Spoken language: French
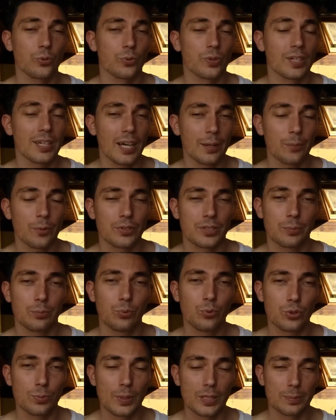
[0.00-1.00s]
Donc clairement, c'est
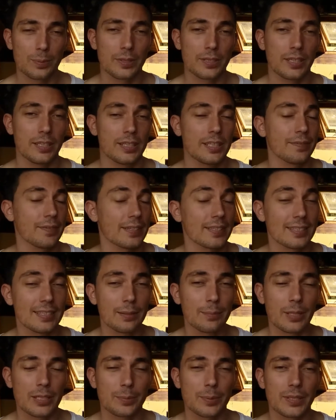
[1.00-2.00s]
plus ma spécialité, enfin
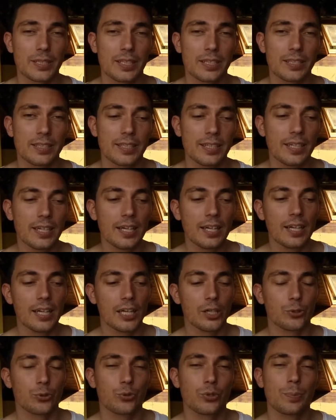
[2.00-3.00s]
c'est ma spécialité,
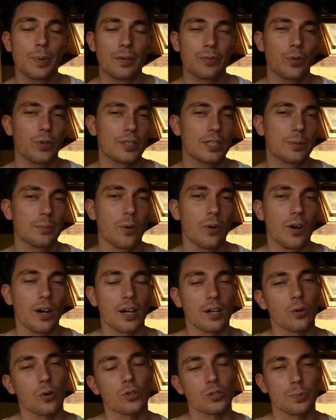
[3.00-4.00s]
et je ne suis pas forcément
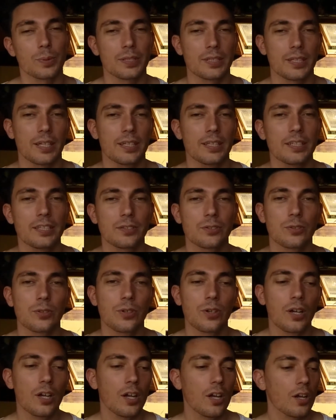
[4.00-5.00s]
un grand spécialiste
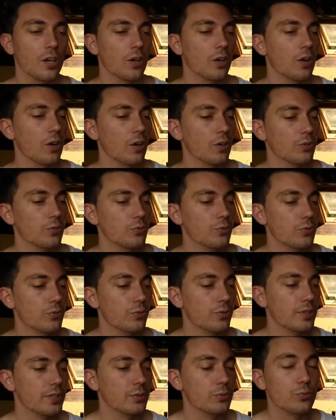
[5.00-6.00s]
euh,
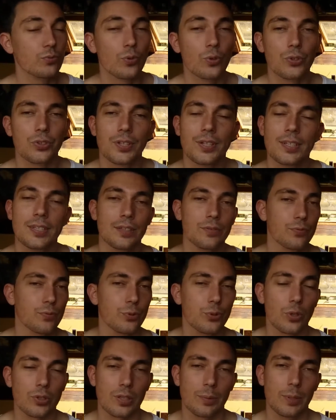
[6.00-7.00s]
des nouveautés, des
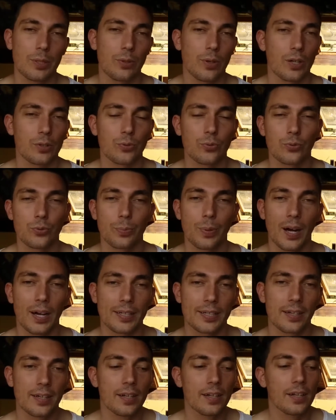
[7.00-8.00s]
futures améliorations du
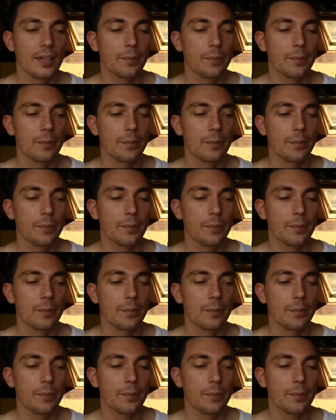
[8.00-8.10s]
parc.